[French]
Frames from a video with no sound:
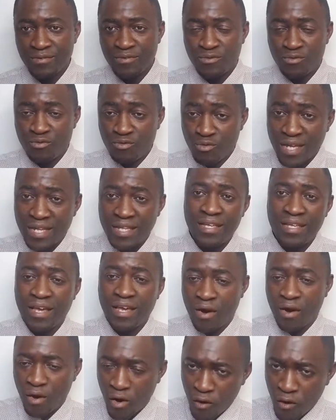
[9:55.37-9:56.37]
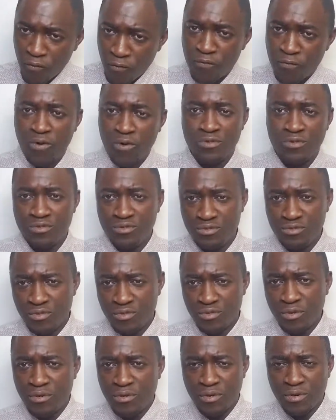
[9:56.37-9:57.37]
toi qui es enfant de
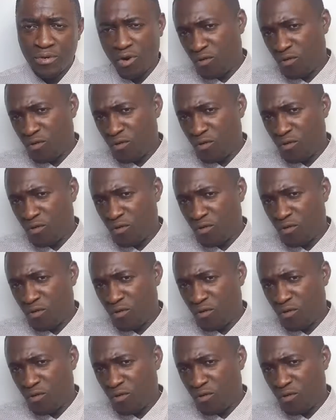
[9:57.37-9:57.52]
Dieu,